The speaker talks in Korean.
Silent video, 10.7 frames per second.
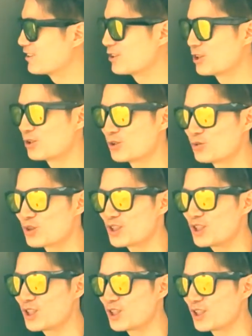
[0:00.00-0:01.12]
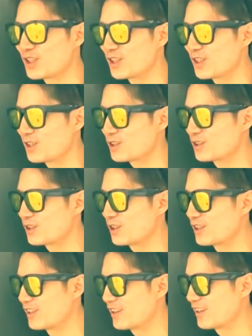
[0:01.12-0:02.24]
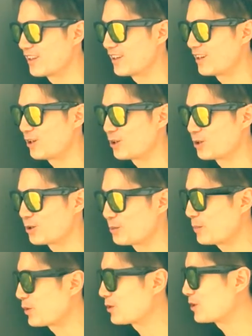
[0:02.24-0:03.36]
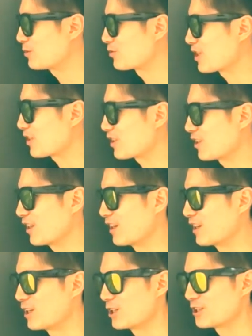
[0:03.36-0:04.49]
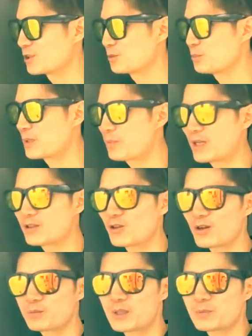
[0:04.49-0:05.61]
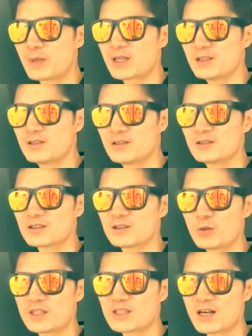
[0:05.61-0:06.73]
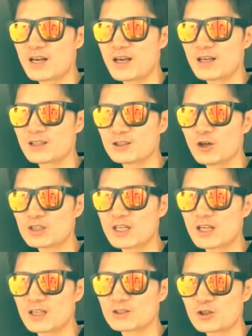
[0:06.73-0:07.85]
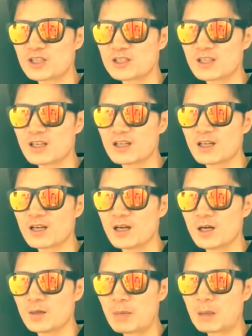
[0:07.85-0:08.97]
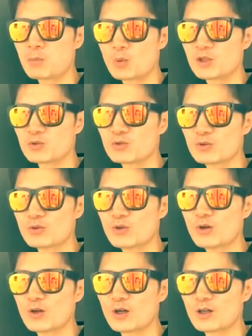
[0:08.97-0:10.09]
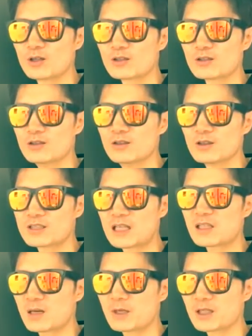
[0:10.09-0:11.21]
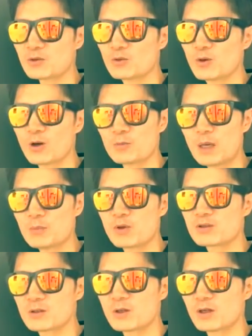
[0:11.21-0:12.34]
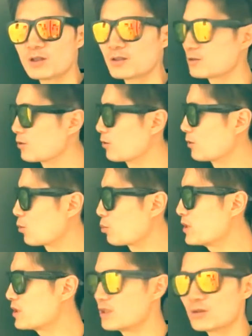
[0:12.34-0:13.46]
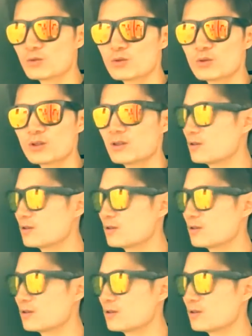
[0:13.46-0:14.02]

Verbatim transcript: 그 우리 그 어 멤버들 이름도 생각이 안 나 그 빅뱅 들어가 빅뱅 있는 그 회사에 그 여자 저기 있잖아 박봄 있고 그 산다라박 있고 아, 멤버들 저 공민지 있고 이